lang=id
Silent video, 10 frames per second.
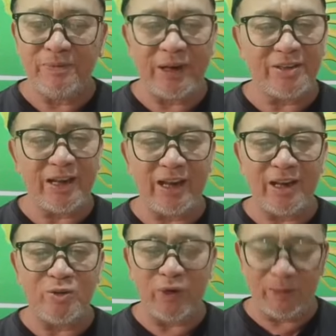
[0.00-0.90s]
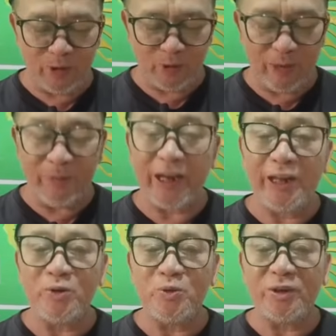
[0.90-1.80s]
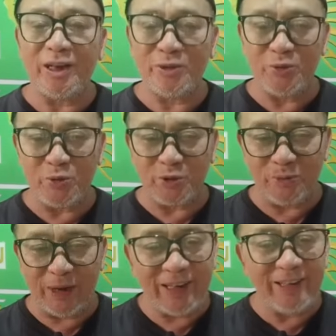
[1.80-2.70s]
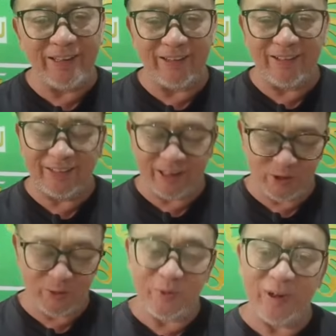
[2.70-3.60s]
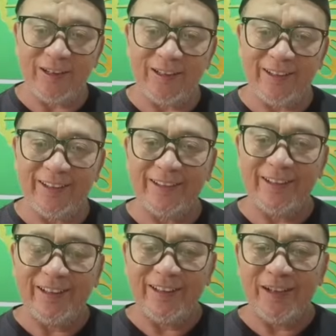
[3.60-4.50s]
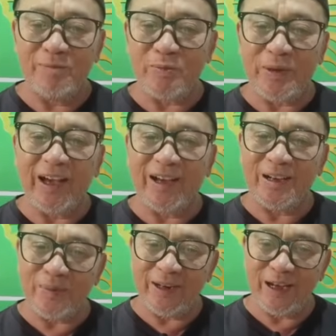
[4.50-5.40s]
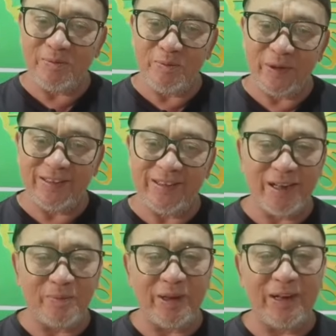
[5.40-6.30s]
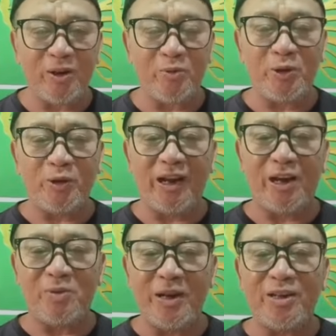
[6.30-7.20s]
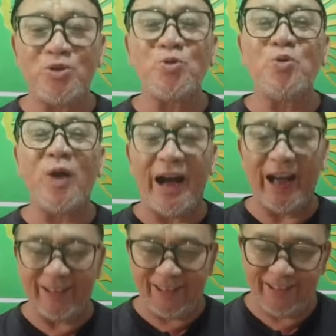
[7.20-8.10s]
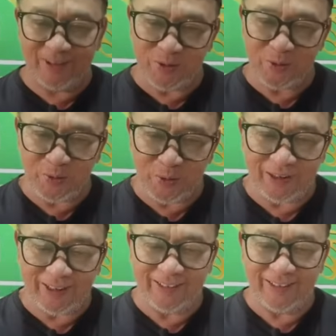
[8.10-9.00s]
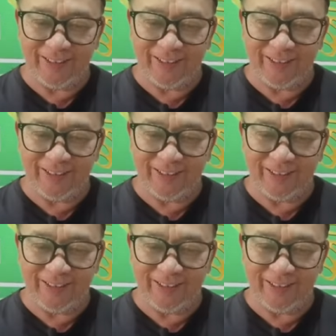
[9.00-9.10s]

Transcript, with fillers: Maka sekarang ulama-ulama NU yang justru sebaliknya tadi semua ya berpihak kepada Habib Rizik, kepada Robito Alawiyah ini sungguh aneh sesungguhnya.